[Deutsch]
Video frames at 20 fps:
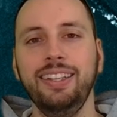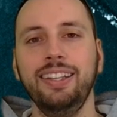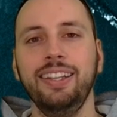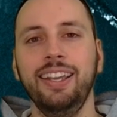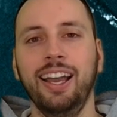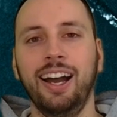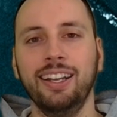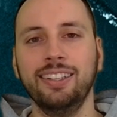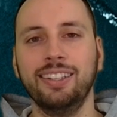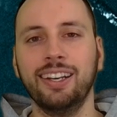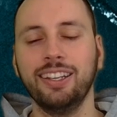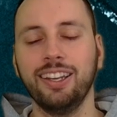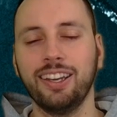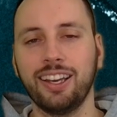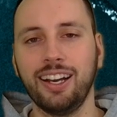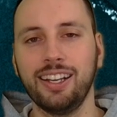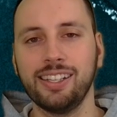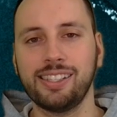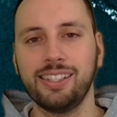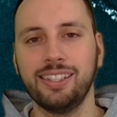Ja, danke
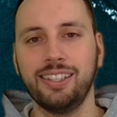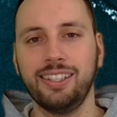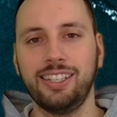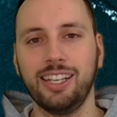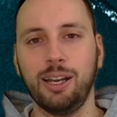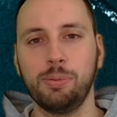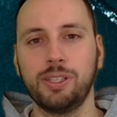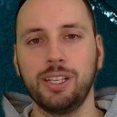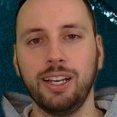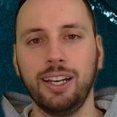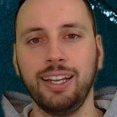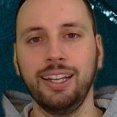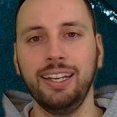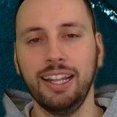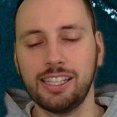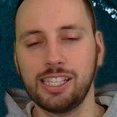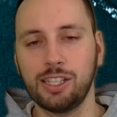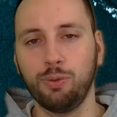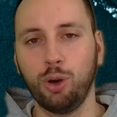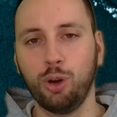Carsten. Ich habe es ja
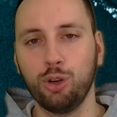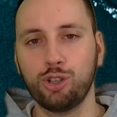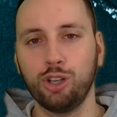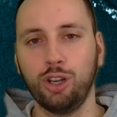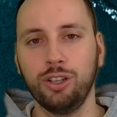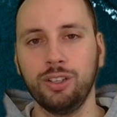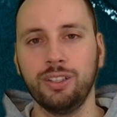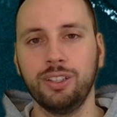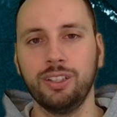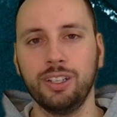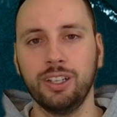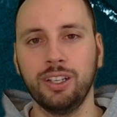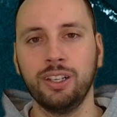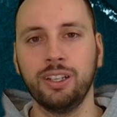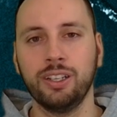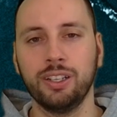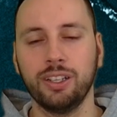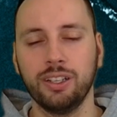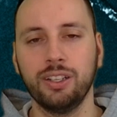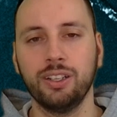letzte Woche schon äh,
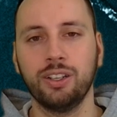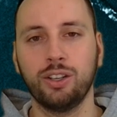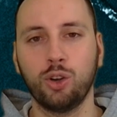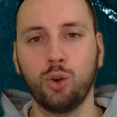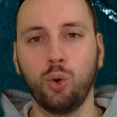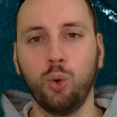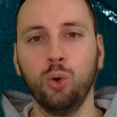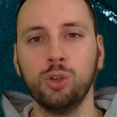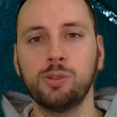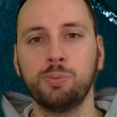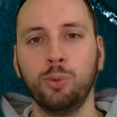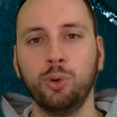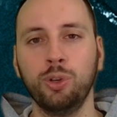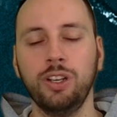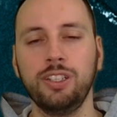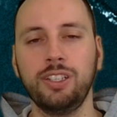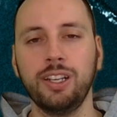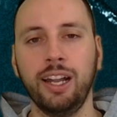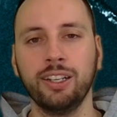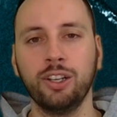
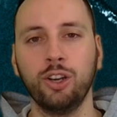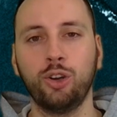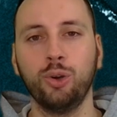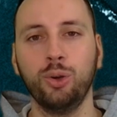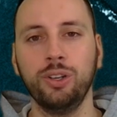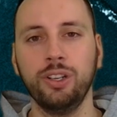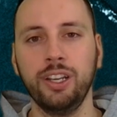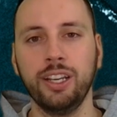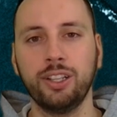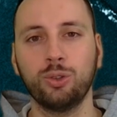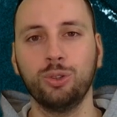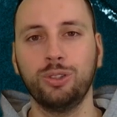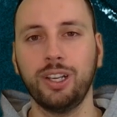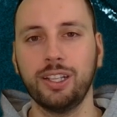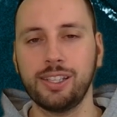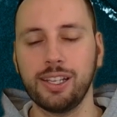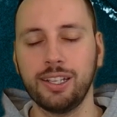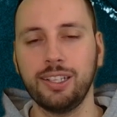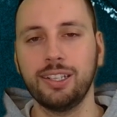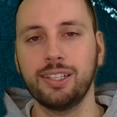großmundig angekündigt und
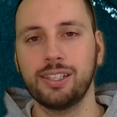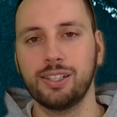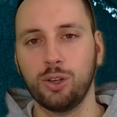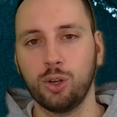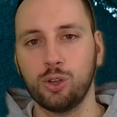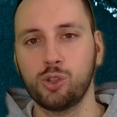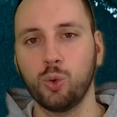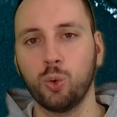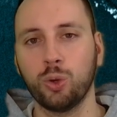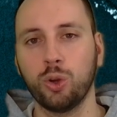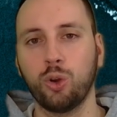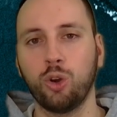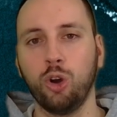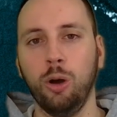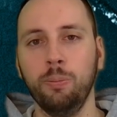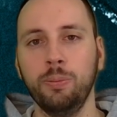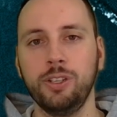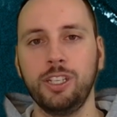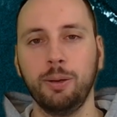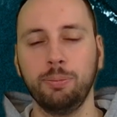tatsächlich ist es auch so
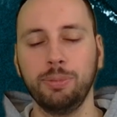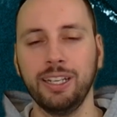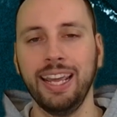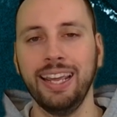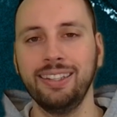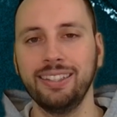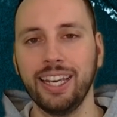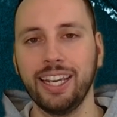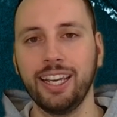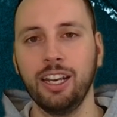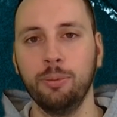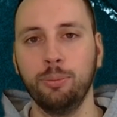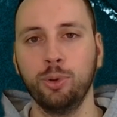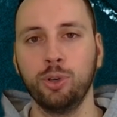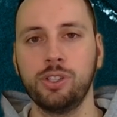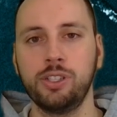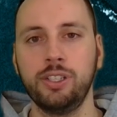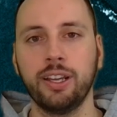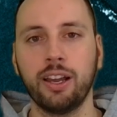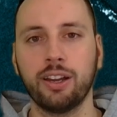gekommen. Ich habe den Hattrick in der
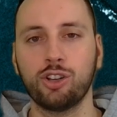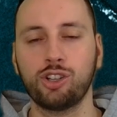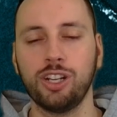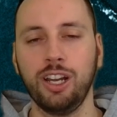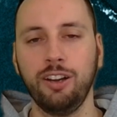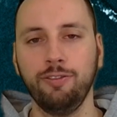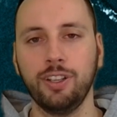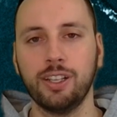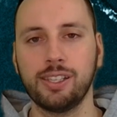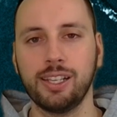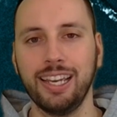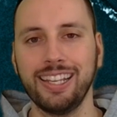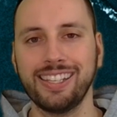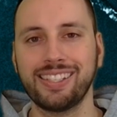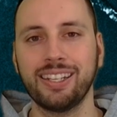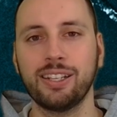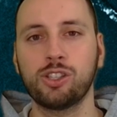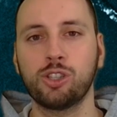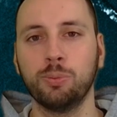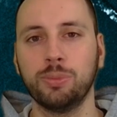Bundesliga geschafft, das
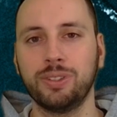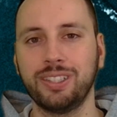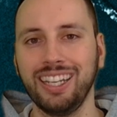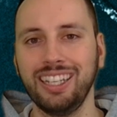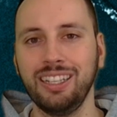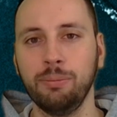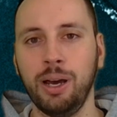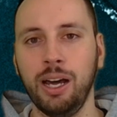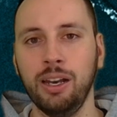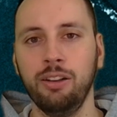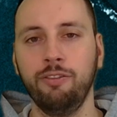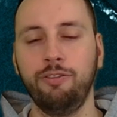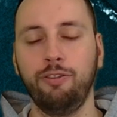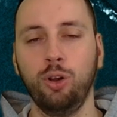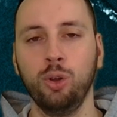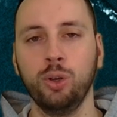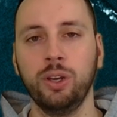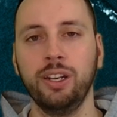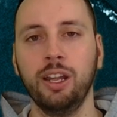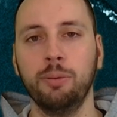heißt zum dritten Mal in
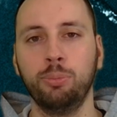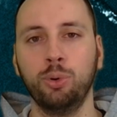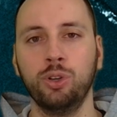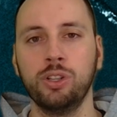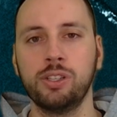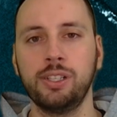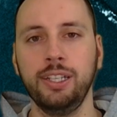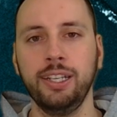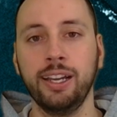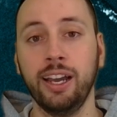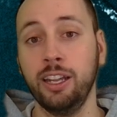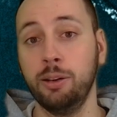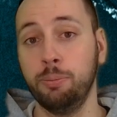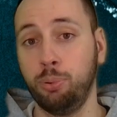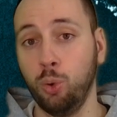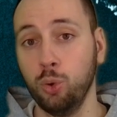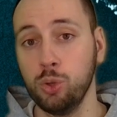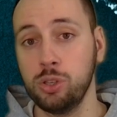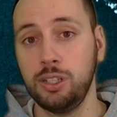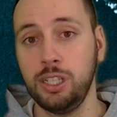Folge in der Bundesliga eine
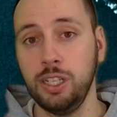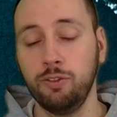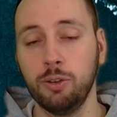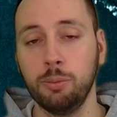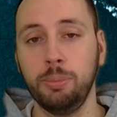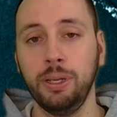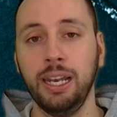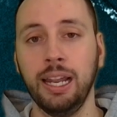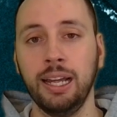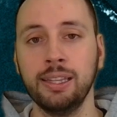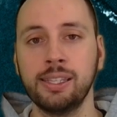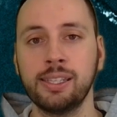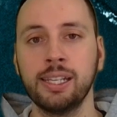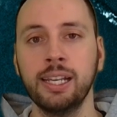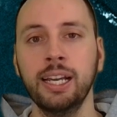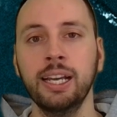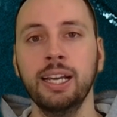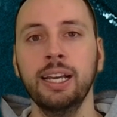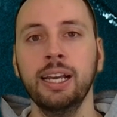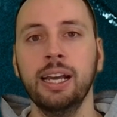positive Bilanz
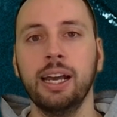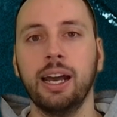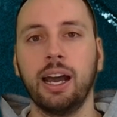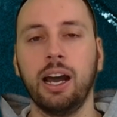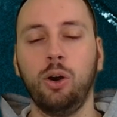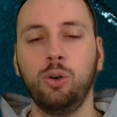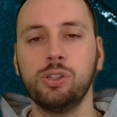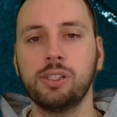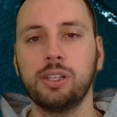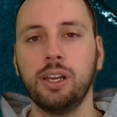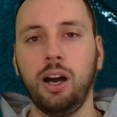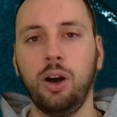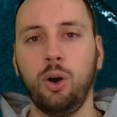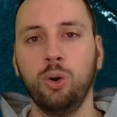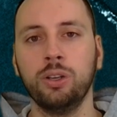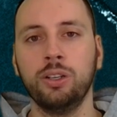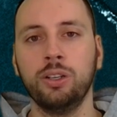rausgehauen.